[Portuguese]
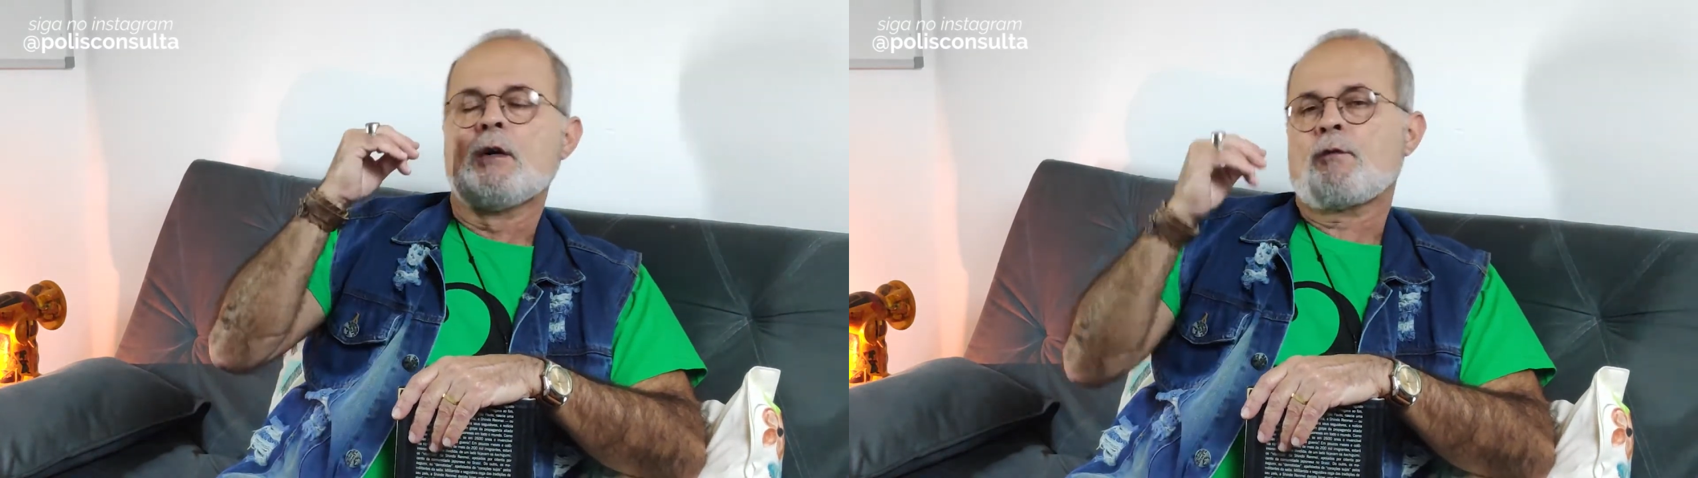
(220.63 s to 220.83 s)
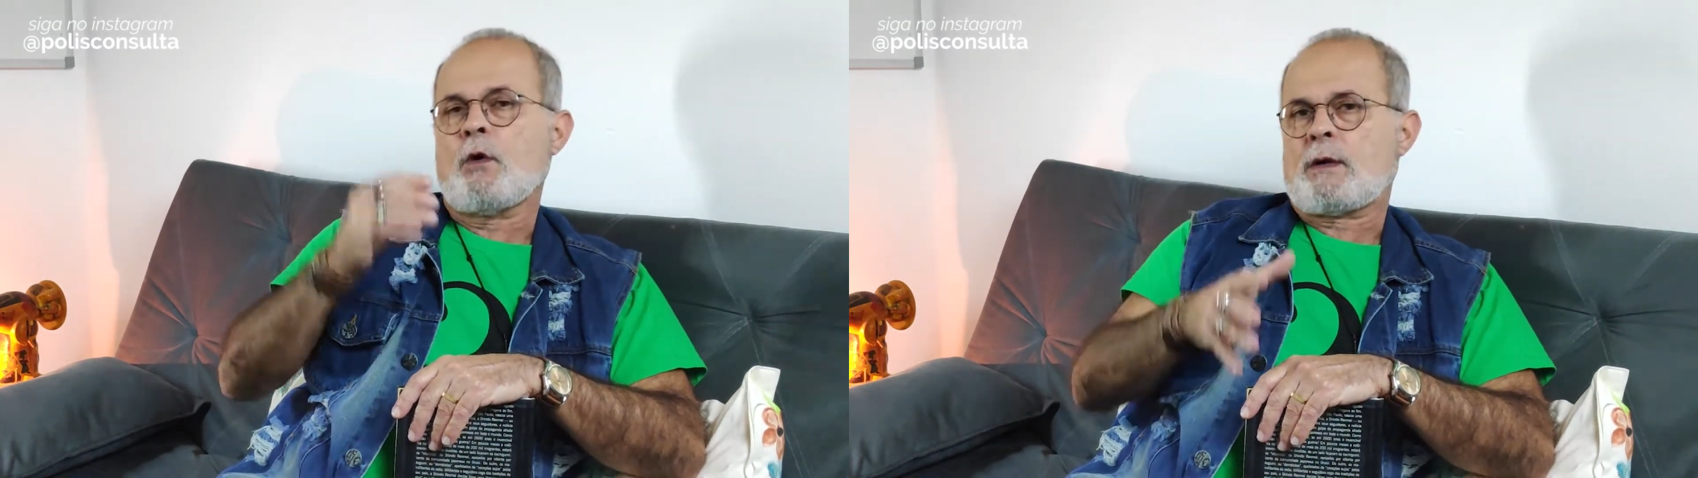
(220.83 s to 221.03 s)

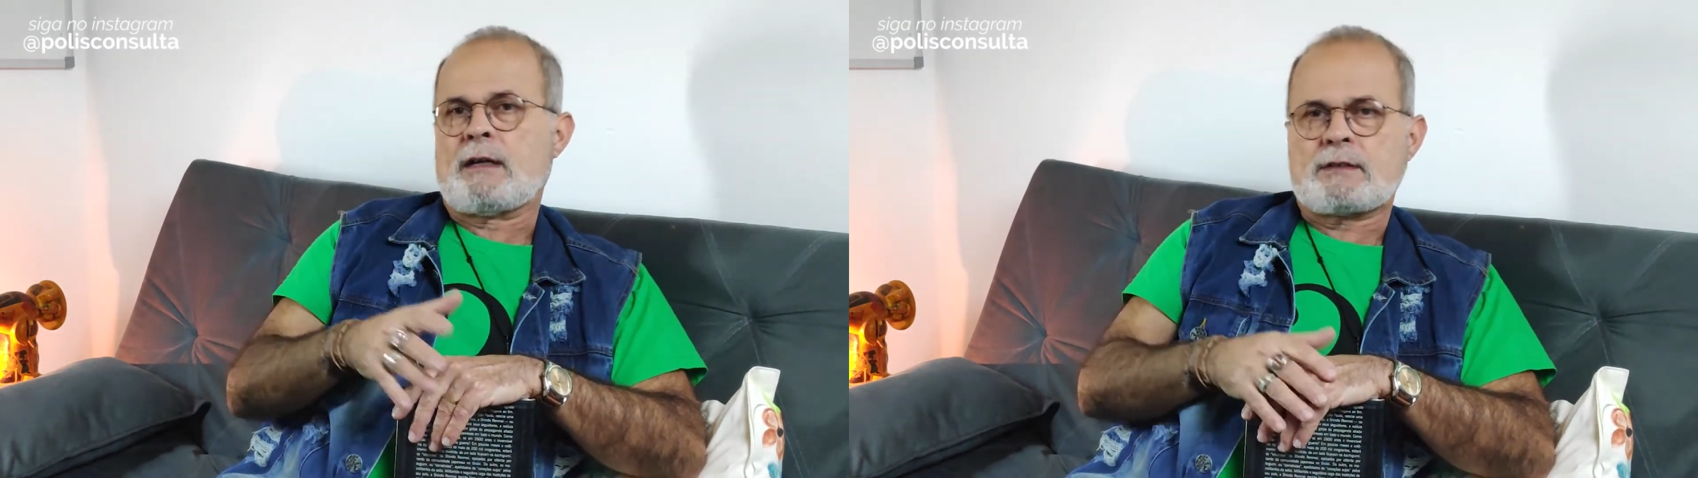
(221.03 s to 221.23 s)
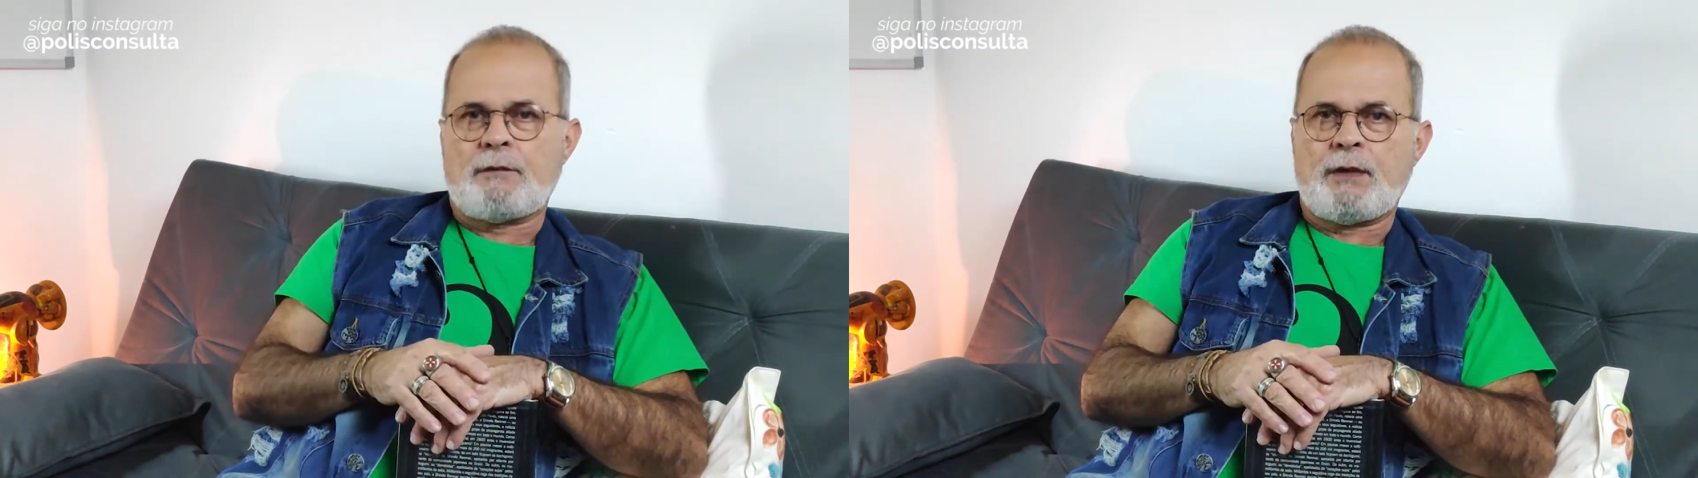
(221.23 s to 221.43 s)
foi o
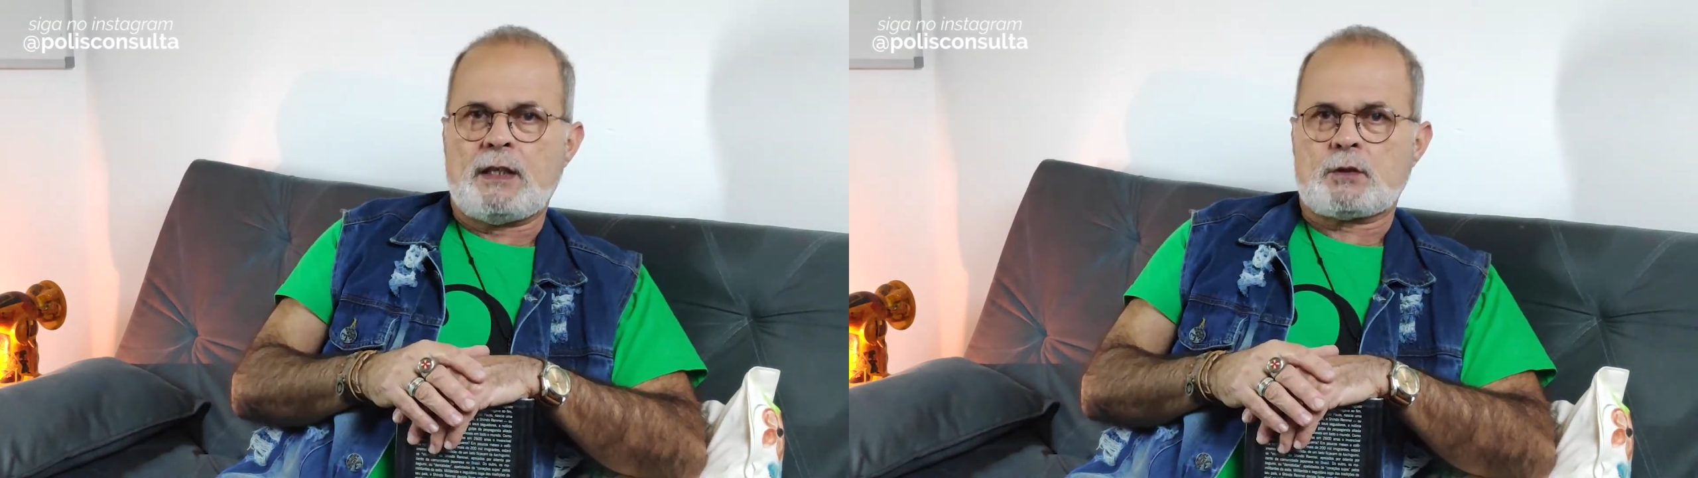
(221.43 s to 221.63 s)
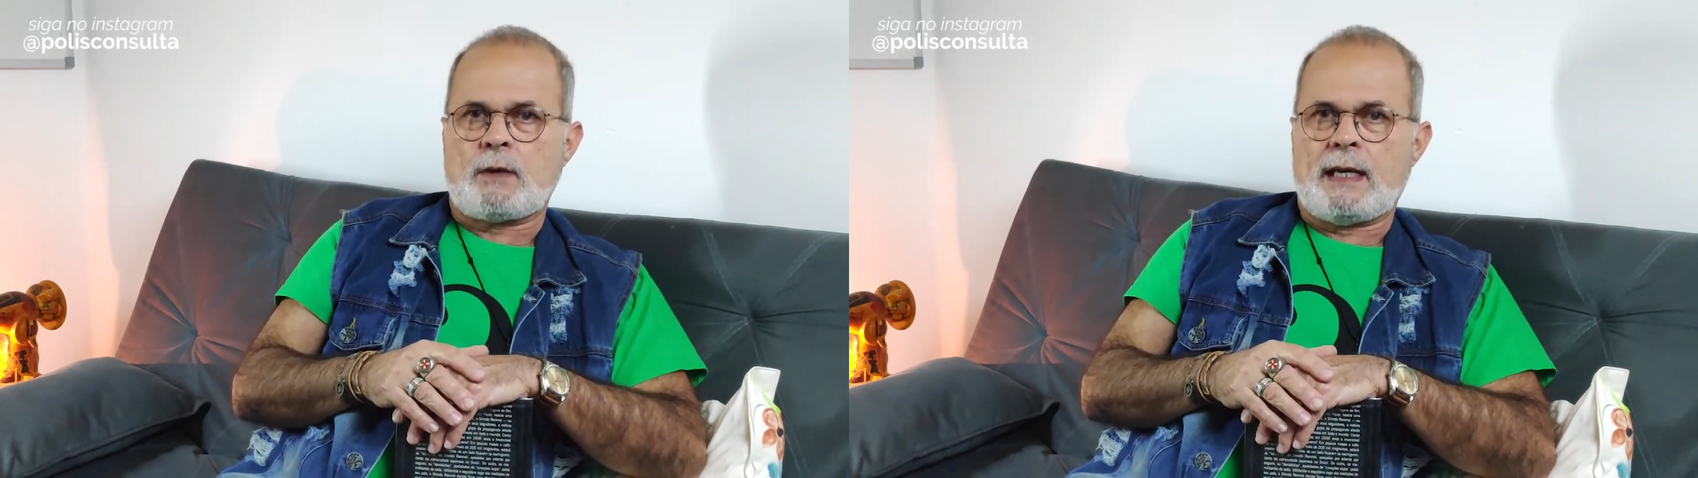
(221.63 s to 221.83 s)
caso da
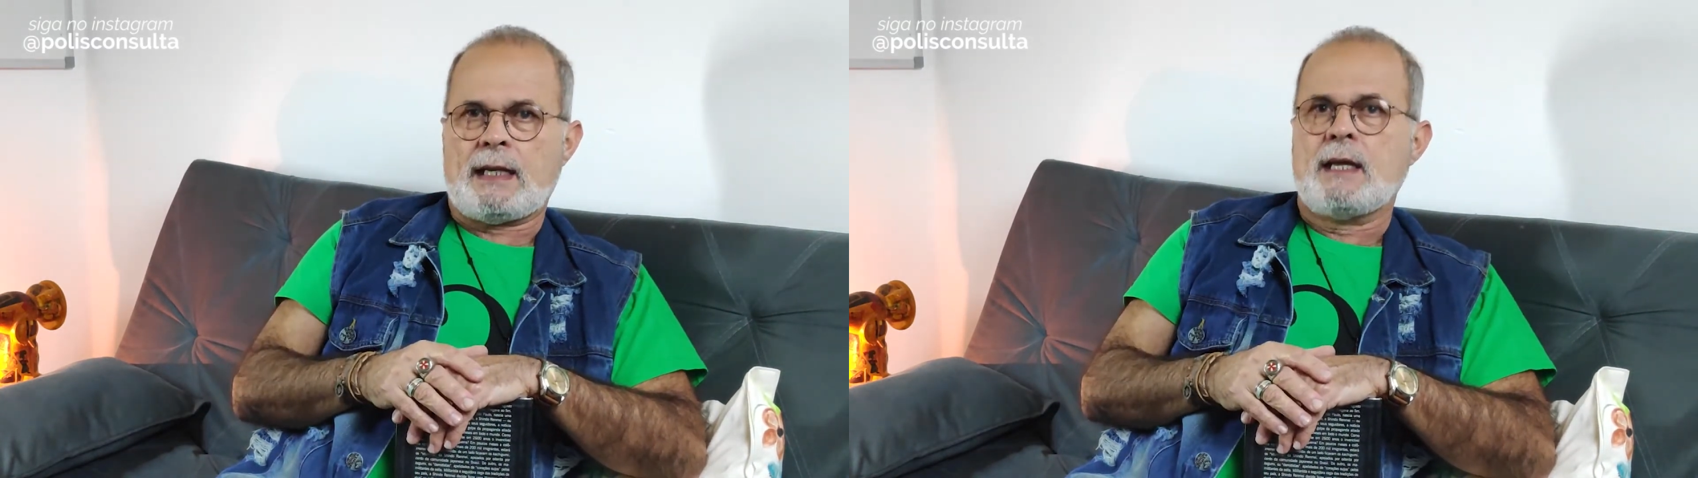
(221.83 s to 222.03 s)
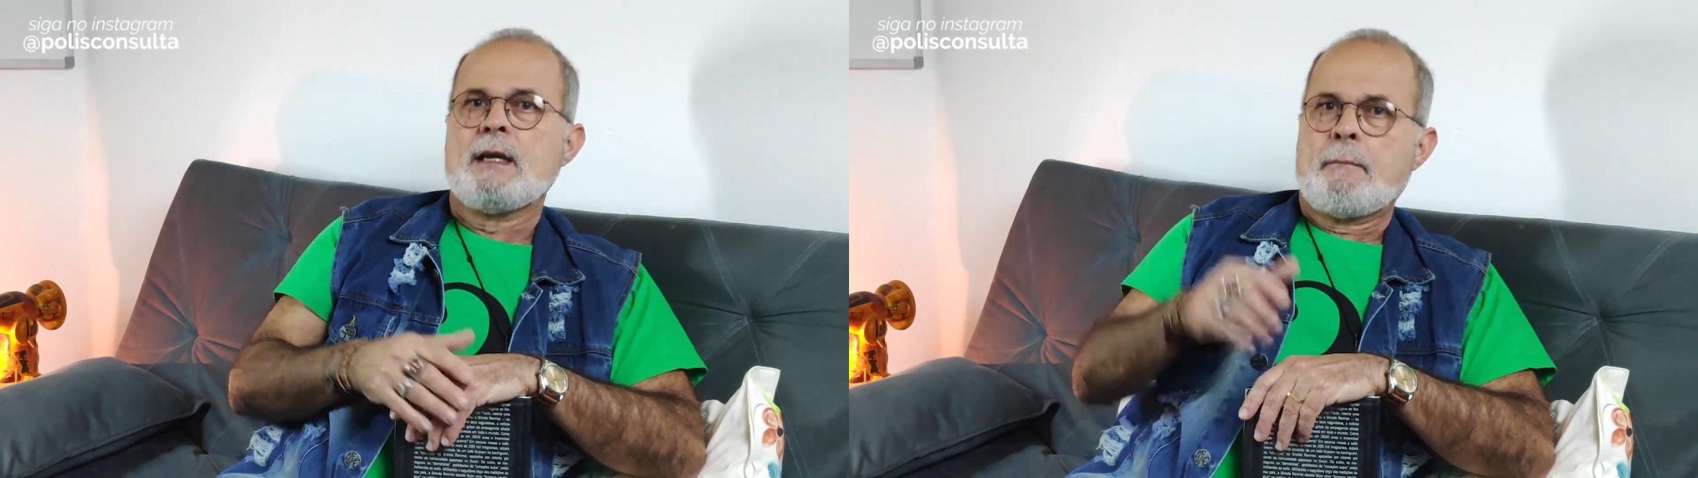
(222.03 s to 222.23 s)
Venezuela,